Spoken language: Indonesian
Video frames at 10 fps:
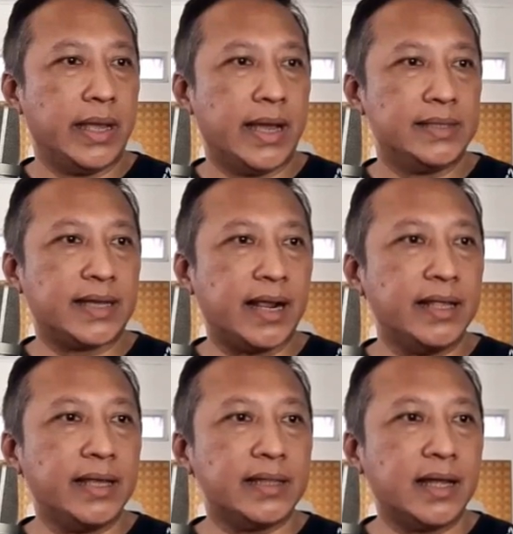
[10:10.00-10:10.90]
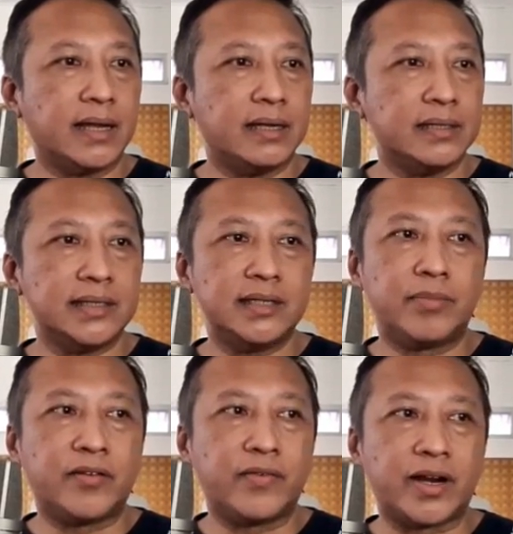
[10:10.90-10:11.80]
Ya caranya kita ke sistem
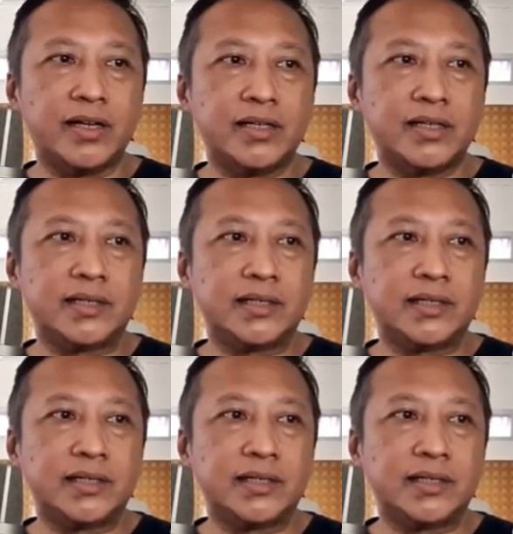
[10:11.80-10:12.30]
preference